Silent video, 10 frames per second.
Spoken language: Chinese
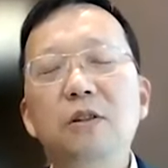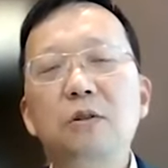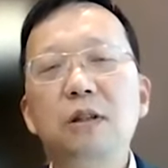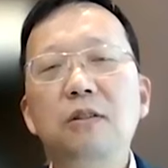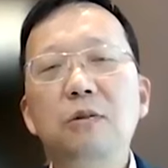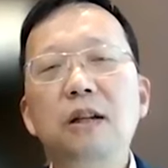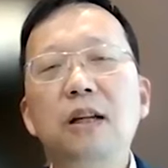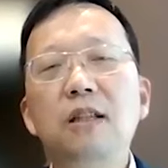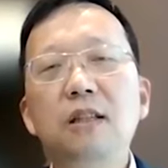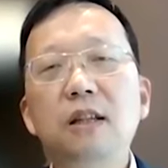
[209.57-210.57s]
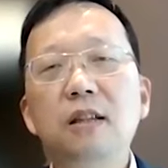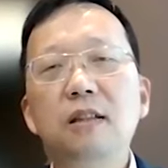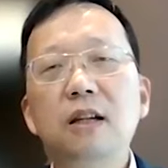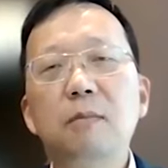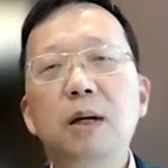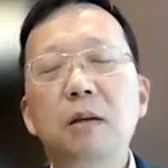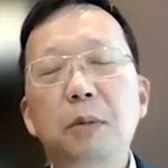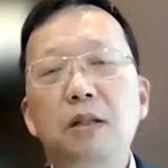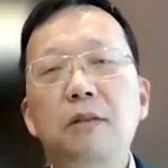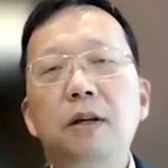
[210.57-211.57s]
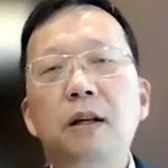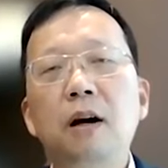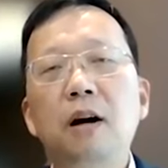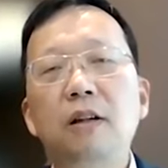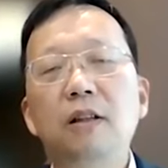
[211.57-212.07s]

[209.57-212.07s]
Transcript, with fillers: 所以越南今年的上半年表现非常好。